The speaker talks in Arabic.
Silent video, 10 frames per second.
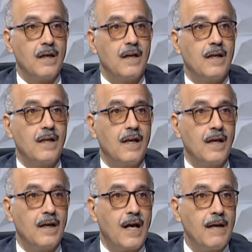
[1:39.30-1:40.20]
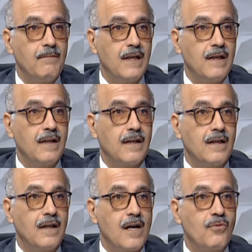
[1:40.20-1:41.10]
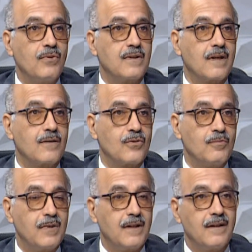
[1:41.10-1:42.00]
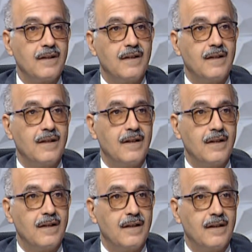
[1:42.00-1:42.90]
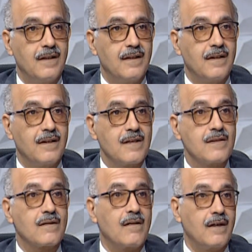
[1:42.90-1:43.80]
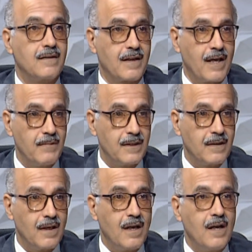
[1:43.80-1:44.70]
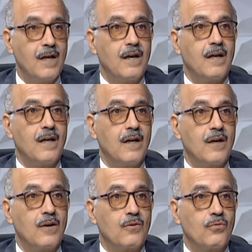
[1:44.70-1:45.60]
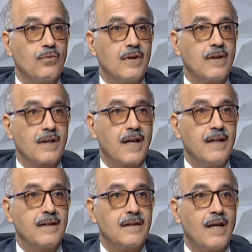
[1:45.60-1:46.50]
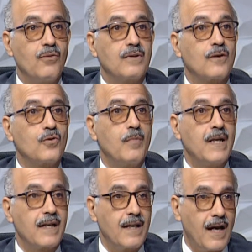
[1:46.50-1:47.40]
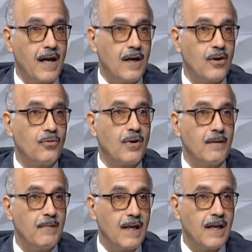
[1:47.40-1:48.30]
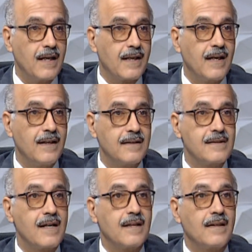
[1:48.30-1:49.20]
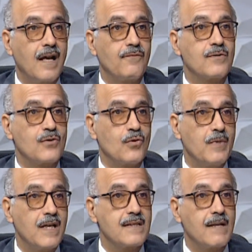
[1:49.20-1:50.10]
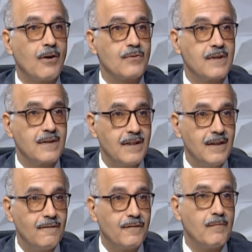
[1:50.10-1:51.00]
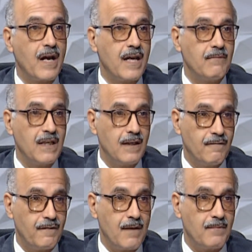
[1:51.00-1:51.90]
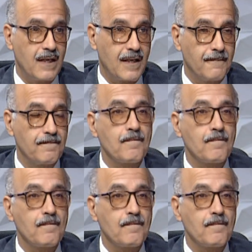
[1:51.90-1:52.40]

اللي عمل أول تجربة لزراعة الكبد وكانت أول تجربة ناجحة هو عملها كانت سنة 1967 في ميامي في أمريكا